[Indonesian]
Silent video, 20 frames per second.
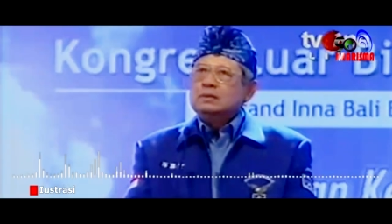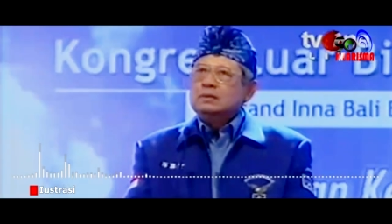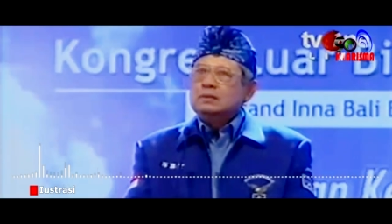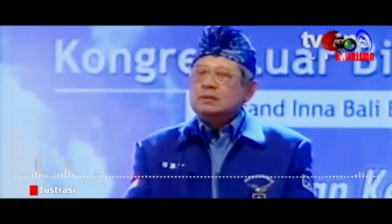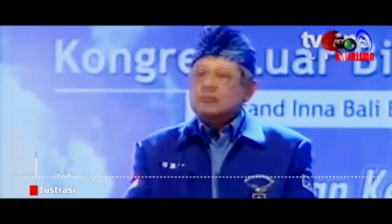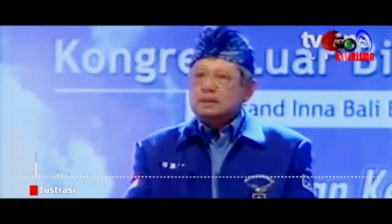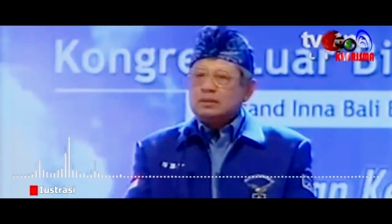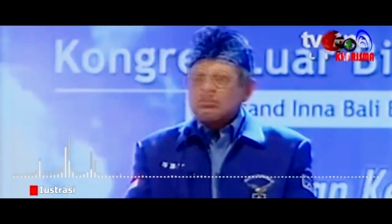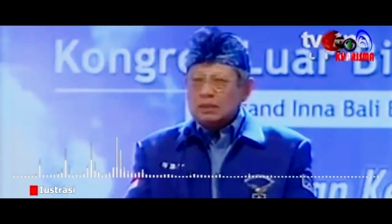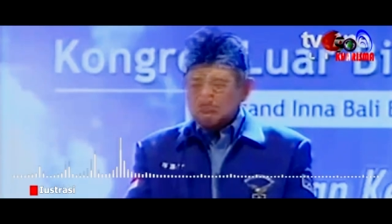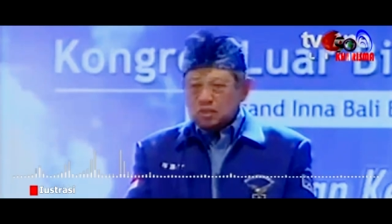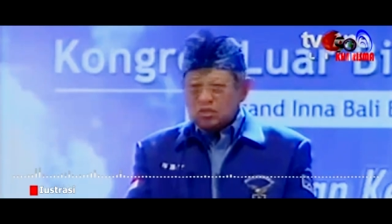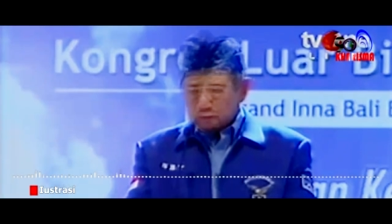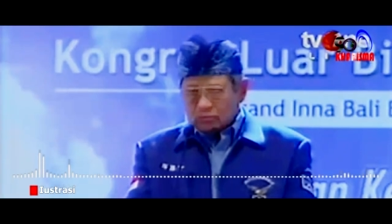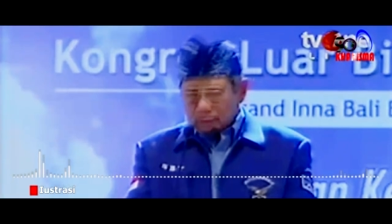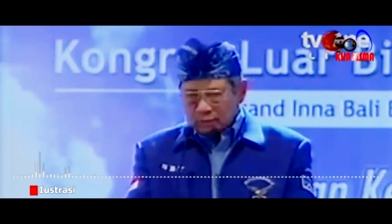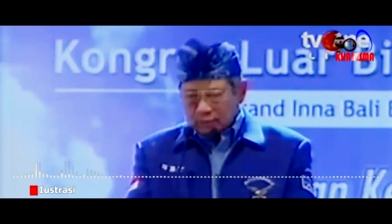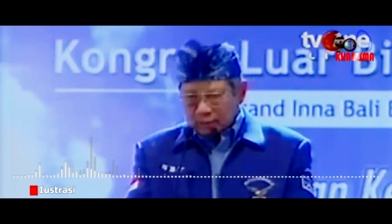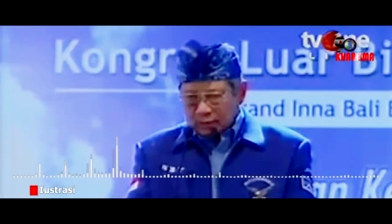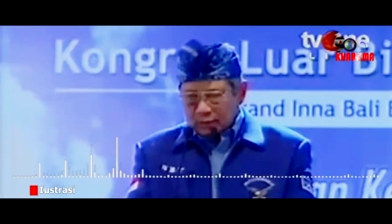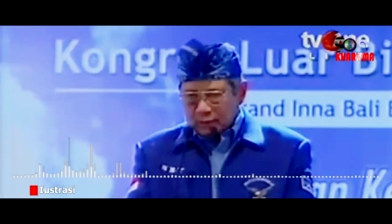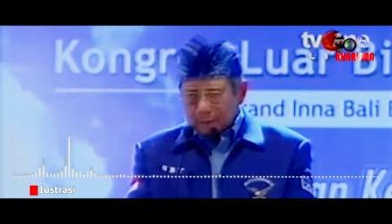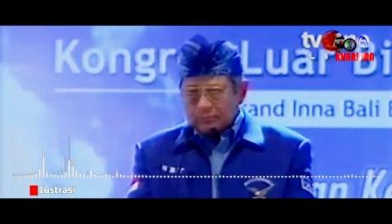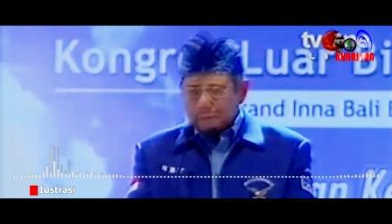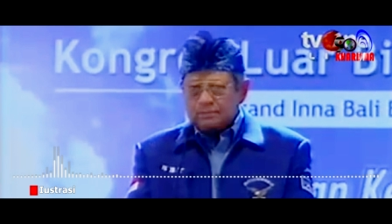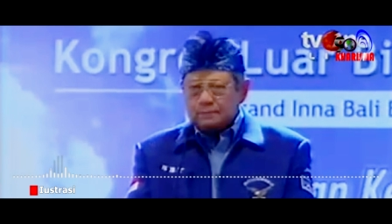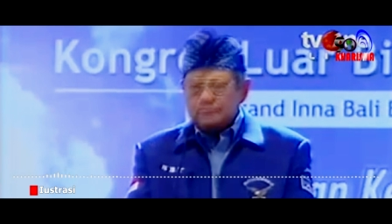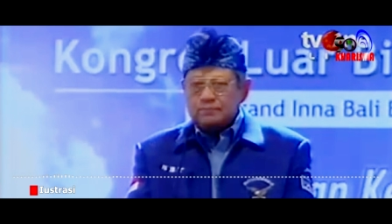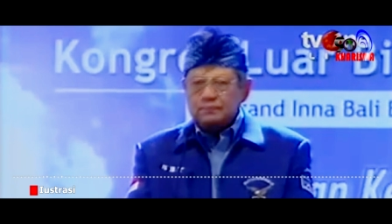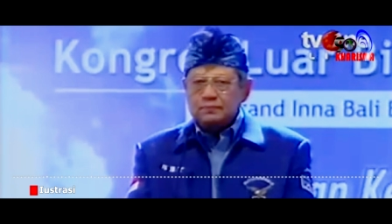yang digelar di
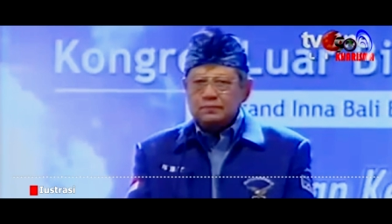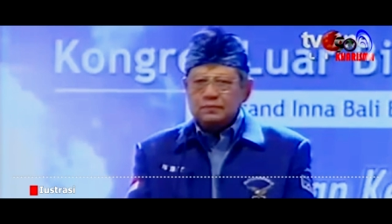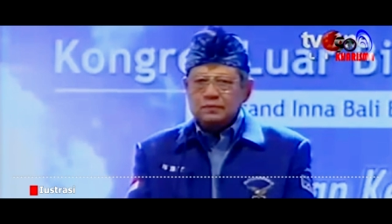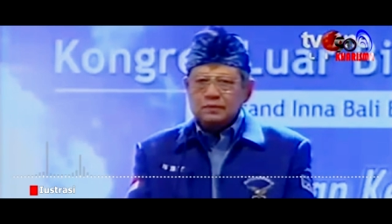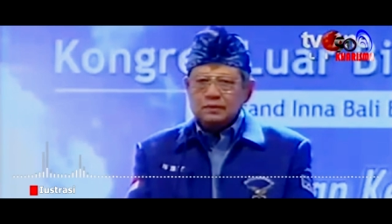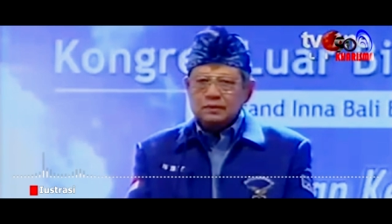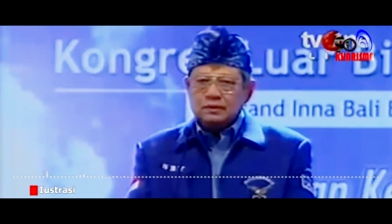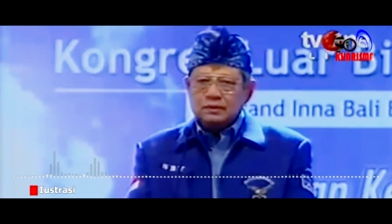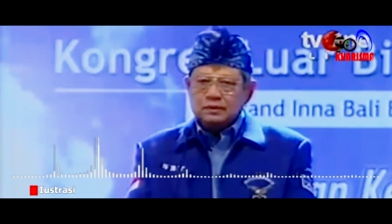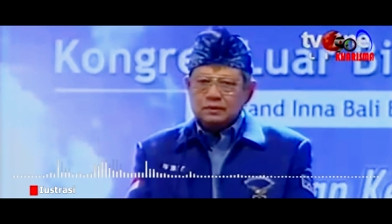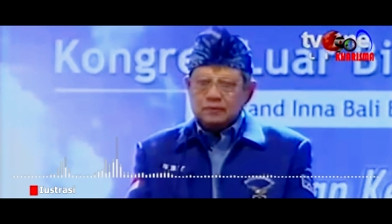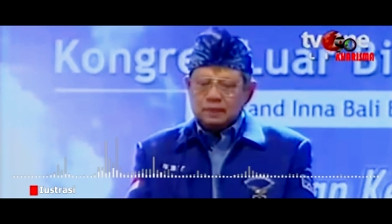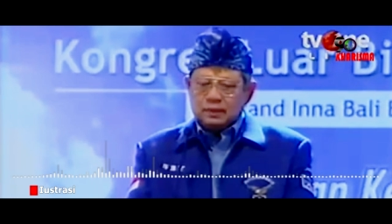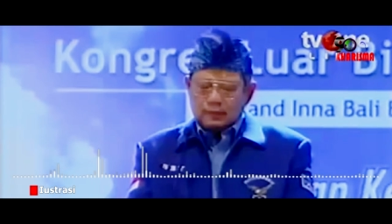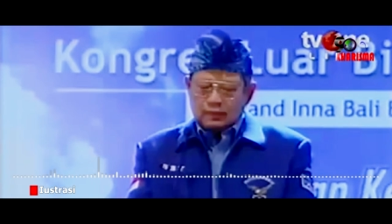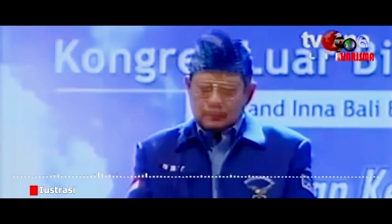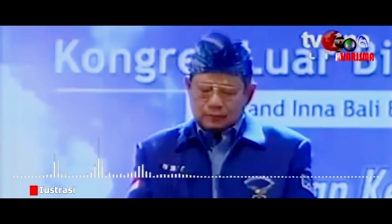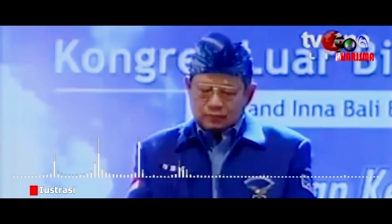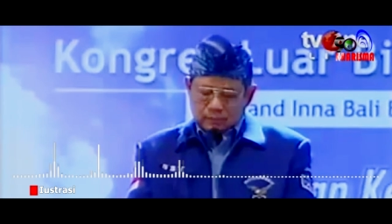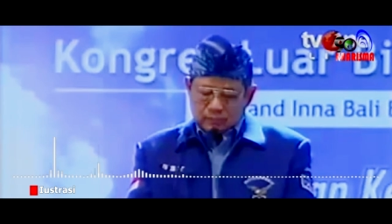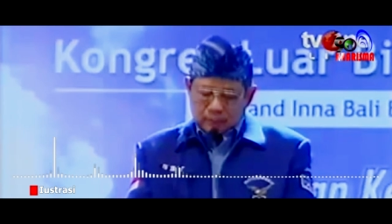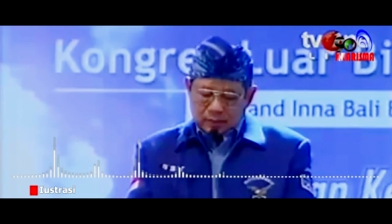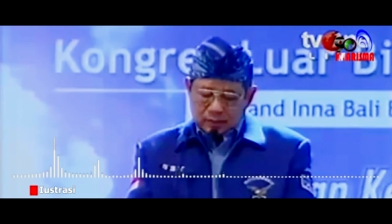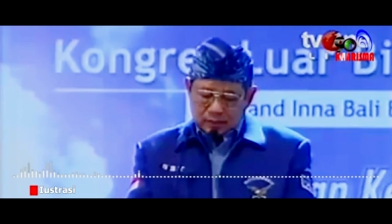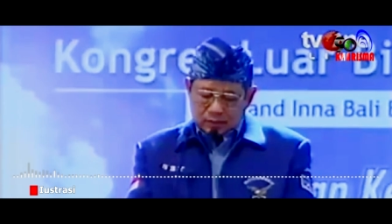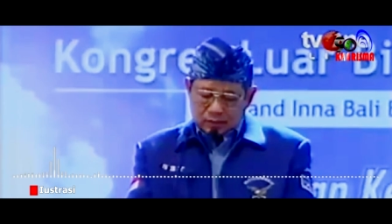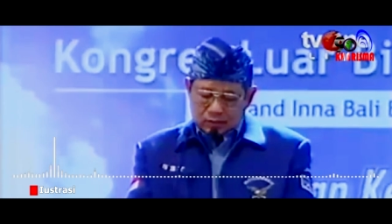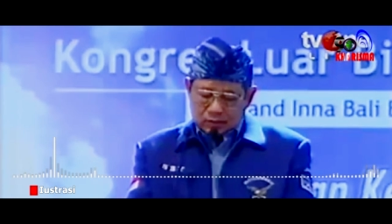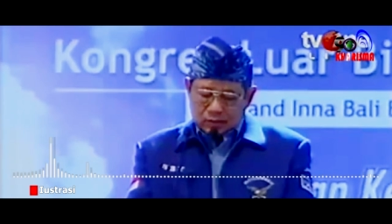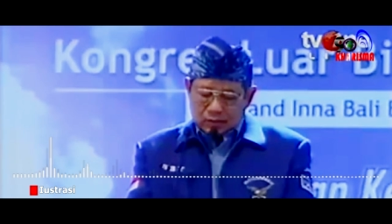Bali secara
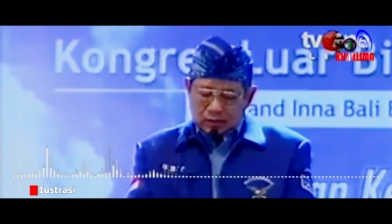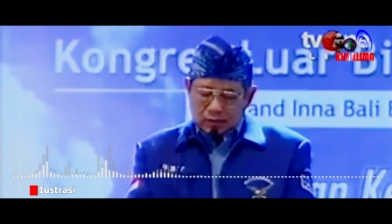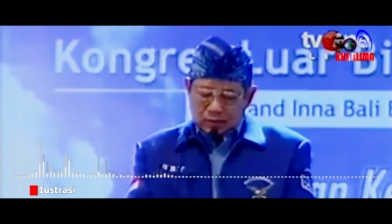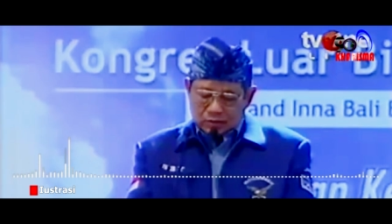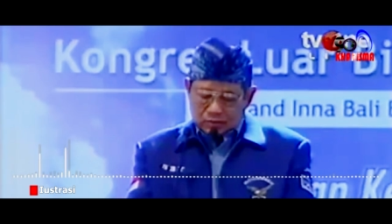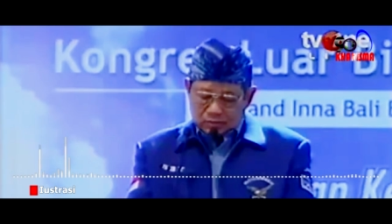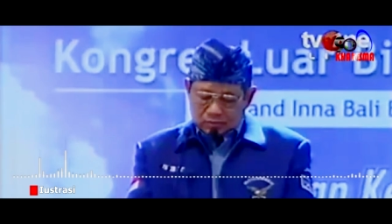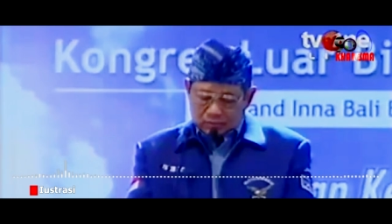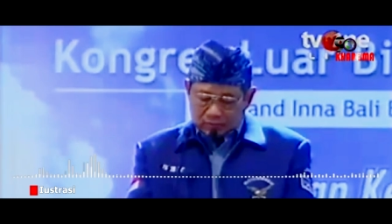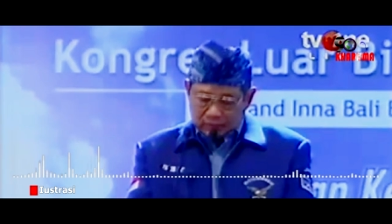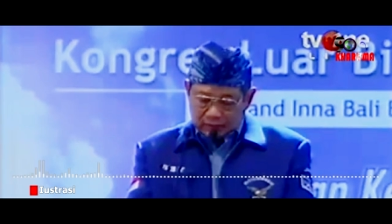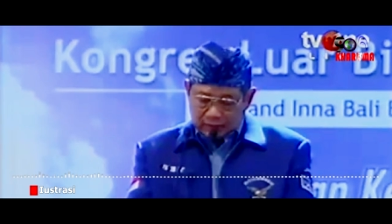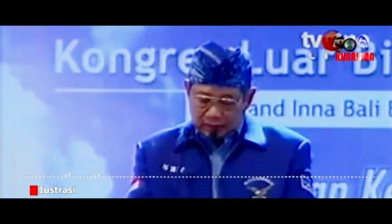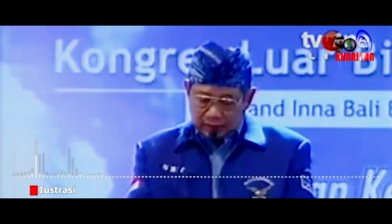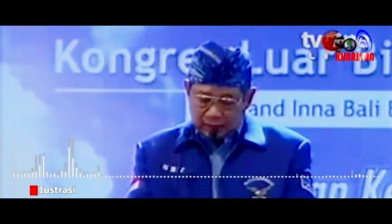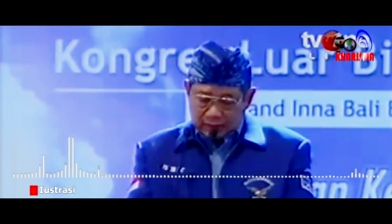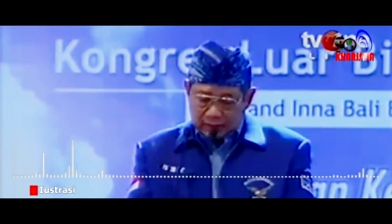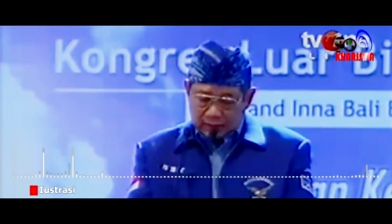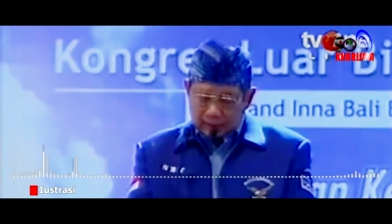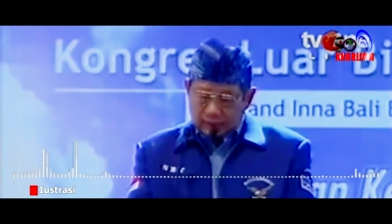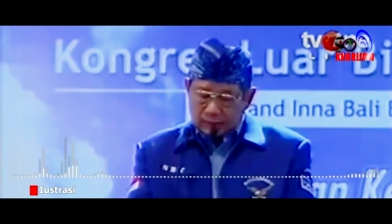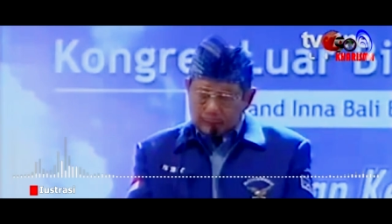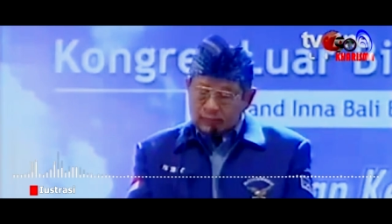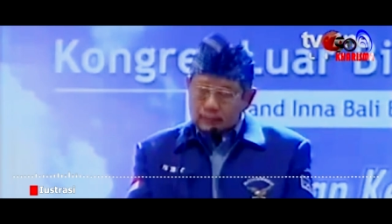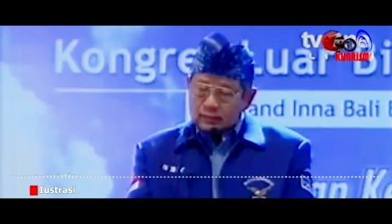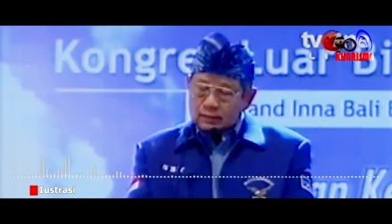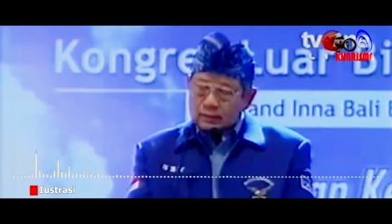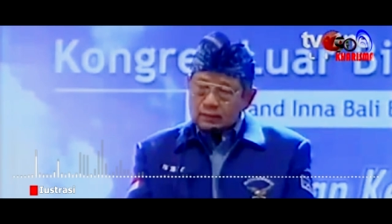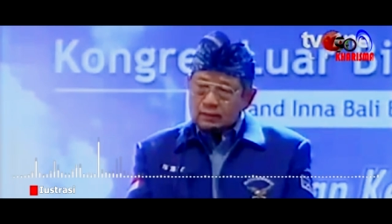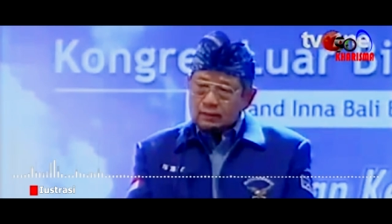aklamasi memilih SBY
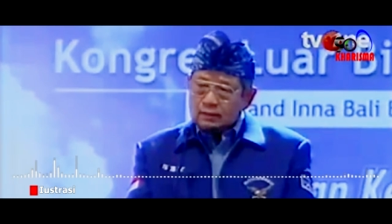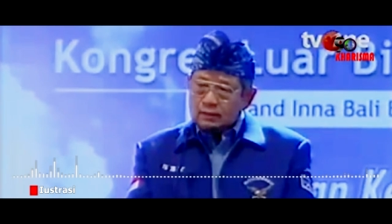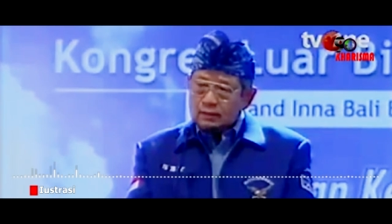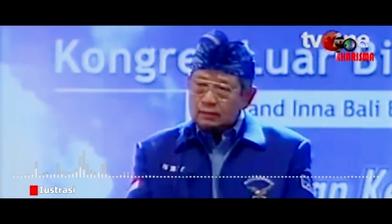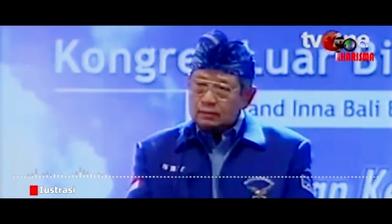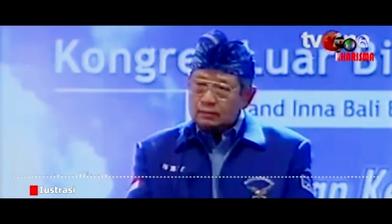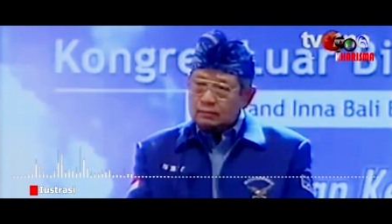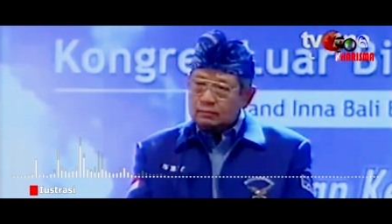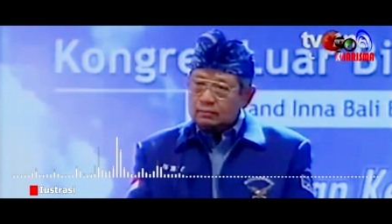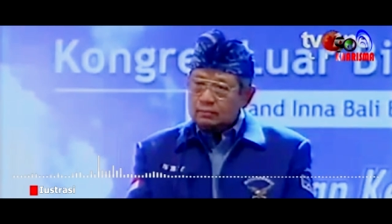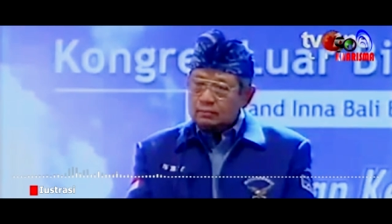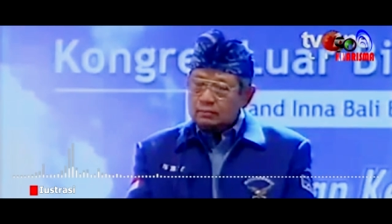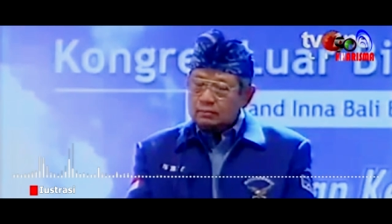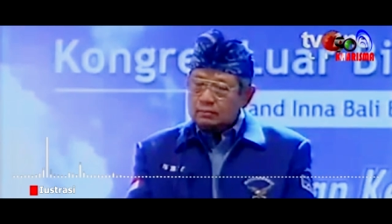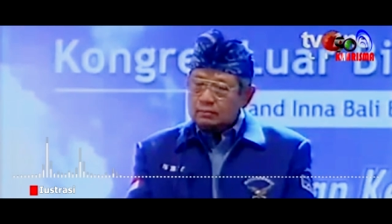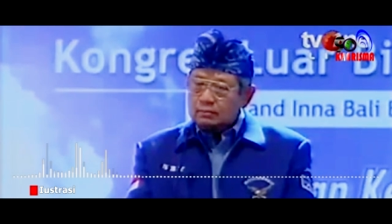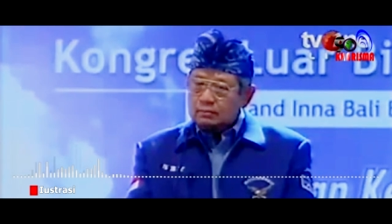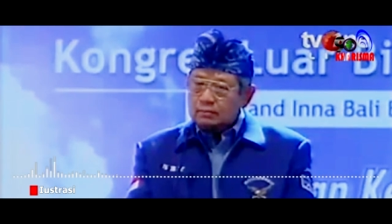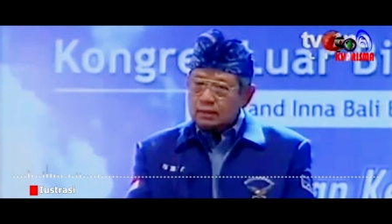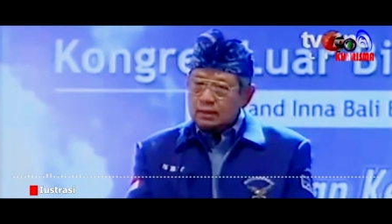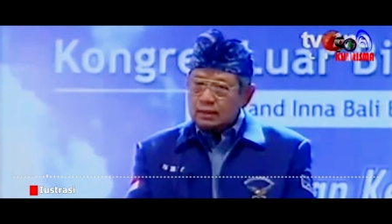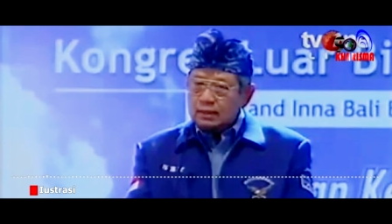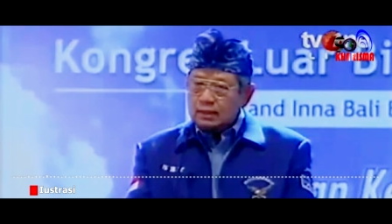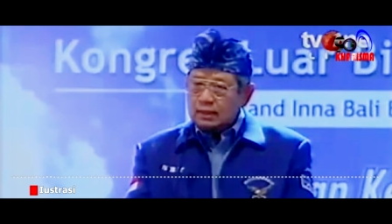sebagai ketua umum.